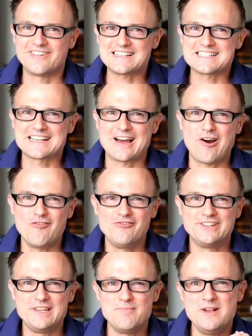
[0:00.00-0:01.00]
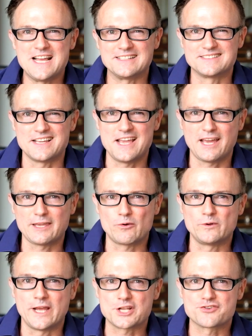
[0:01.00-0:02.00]
Was kaufen die Milliardäre
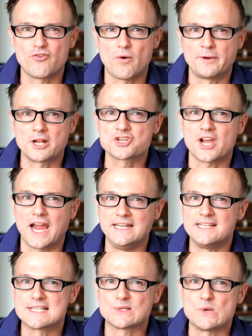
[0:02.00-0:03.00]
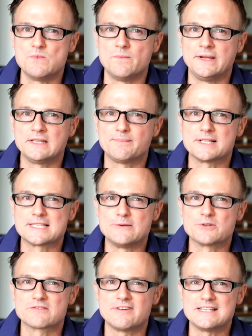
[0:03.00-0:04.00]
und Hedgefondsmanager eigentlich so im Moment,
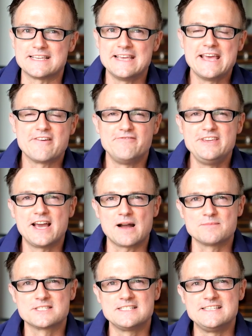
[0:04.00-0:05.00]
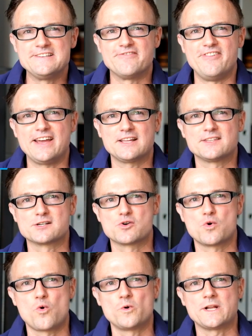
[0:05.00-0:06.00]
beziehungsweise wie haben sie sich während der
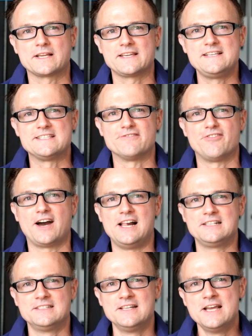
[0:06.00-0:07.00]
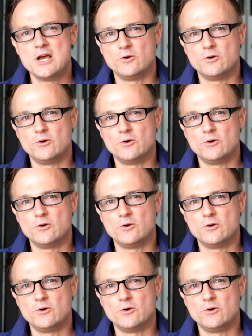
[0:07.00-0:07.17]
Corona-Krise verhalten?